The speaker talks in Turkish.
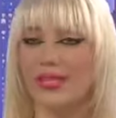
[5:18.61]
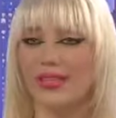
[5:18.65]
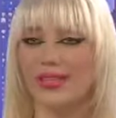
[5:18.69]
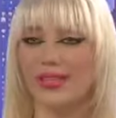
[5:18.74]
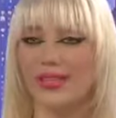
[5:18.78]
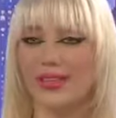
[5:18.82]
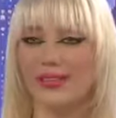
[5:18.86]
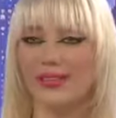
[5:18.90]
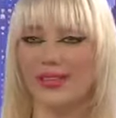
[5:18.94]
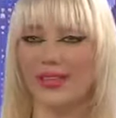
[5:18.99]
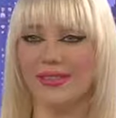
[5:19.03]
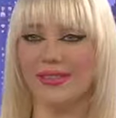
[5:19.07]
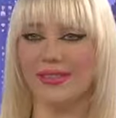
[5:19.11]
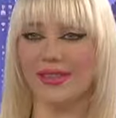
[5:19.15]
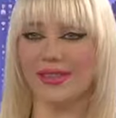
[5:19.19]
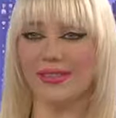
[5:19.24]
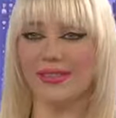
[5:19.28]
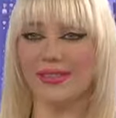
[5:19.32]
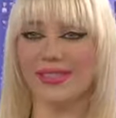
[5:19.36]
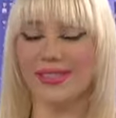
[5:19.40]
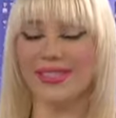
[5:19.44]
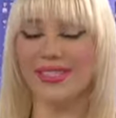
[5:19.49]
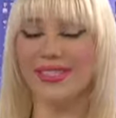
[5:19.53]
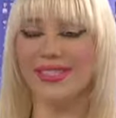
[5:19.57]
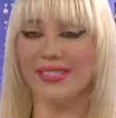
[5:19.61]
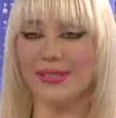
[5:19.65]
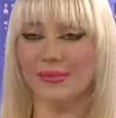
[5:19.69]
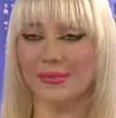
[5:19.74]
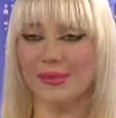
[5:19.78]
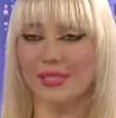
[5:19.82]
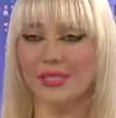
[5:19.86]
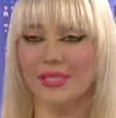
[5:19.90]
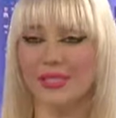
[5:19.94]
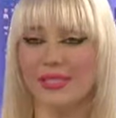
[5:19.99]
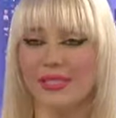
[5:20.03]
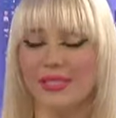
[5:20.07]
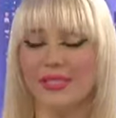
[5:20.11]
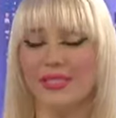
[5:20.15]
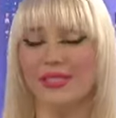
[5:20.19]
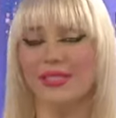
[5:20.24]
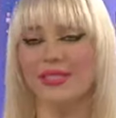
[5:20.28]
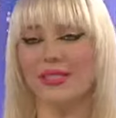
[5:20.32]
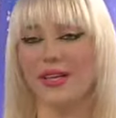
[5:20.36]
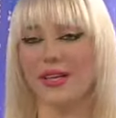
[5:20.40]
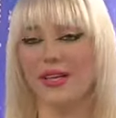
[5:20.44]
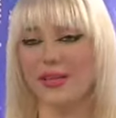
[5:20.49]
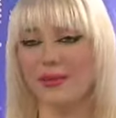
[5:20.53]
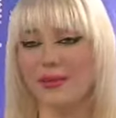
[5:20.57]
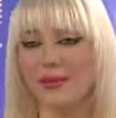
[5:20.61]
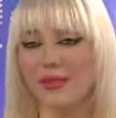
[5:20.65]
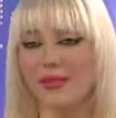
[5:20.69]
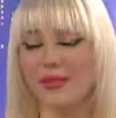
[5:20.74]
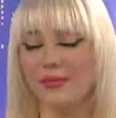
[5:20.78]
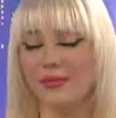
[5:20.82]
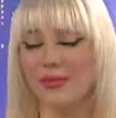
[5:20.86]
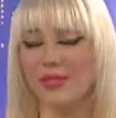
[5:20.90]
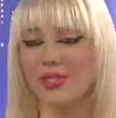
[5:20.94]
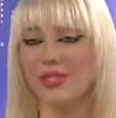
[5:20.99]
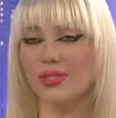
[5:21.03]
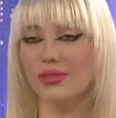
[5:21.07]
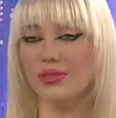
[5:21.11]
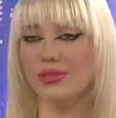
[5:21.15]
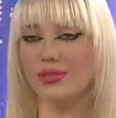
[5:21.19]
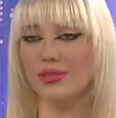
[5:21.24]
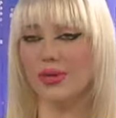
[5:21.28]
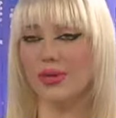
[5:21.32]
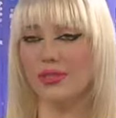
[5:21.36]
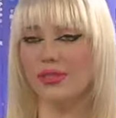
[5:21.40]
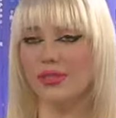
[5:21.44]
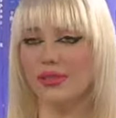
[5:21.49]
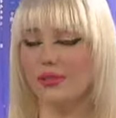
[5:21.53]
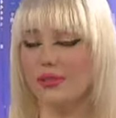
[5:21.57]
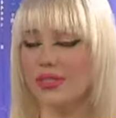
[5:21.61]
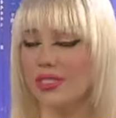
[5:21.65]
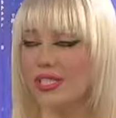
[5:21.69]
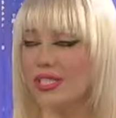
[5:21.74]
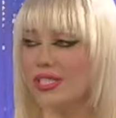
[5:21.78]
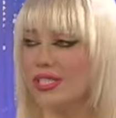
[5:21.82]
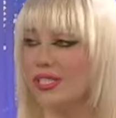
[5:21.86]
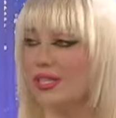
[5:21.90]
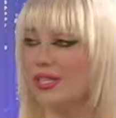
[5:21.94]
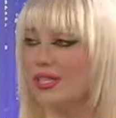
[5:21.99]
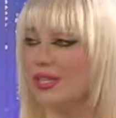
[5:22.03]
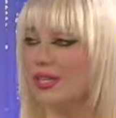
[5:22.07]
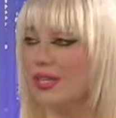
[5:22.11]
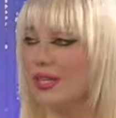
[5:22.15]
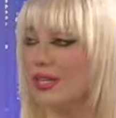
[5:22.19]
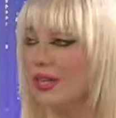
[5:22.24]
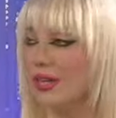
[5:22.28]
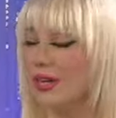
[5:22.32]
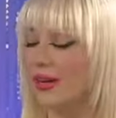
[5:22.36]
Tevrat Allah'ın kitabıdır. Tarif edilmiştir şu anda ama içinde